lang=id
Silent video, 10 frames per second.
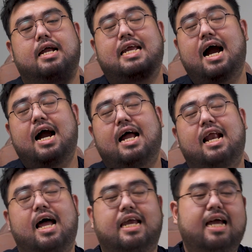Yang nggak
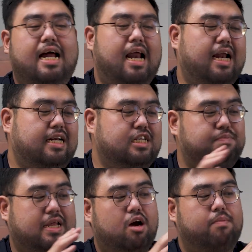ada lagi adalah di
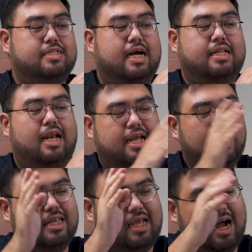displaynya kalau misalnya kita
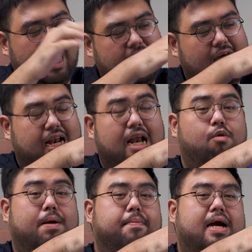lihat, yang nggak ada adalah
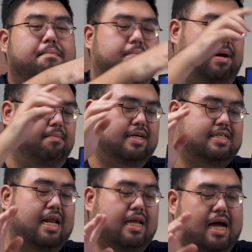webcam. Memang
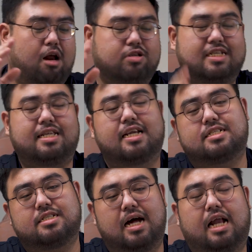seri ROG
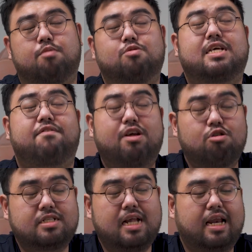Strix ataupun
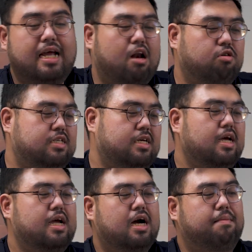Zephyrus dari ROG
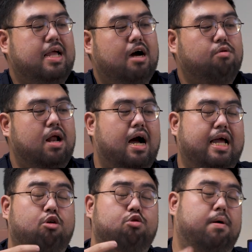kebanyakan udah
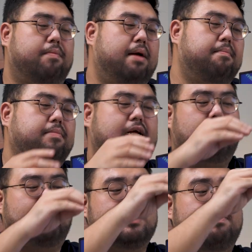nggak include webcam, yang
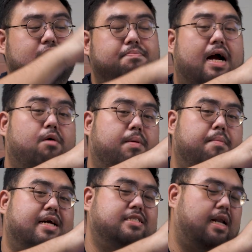terpaksa masih pakai
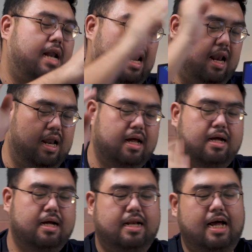webcam eksternal internal.
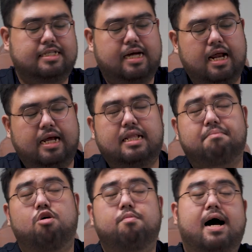Nah, sekarang kita
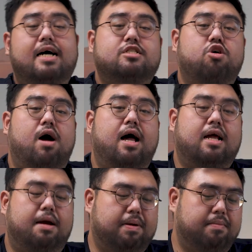mau bahas
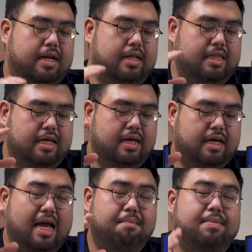soal capability,
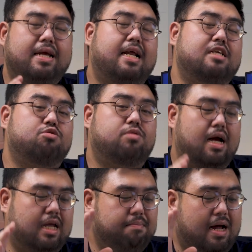gaming, dan
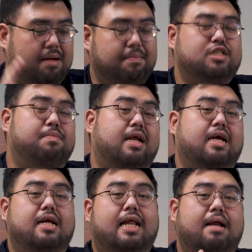juga gimana
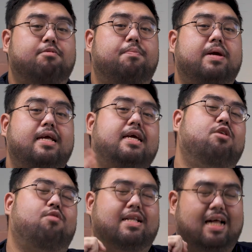benchmarkingnya dari laptop ini.
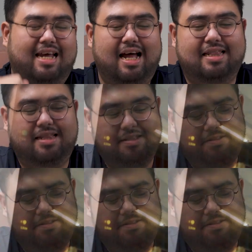Yuk kita lihat.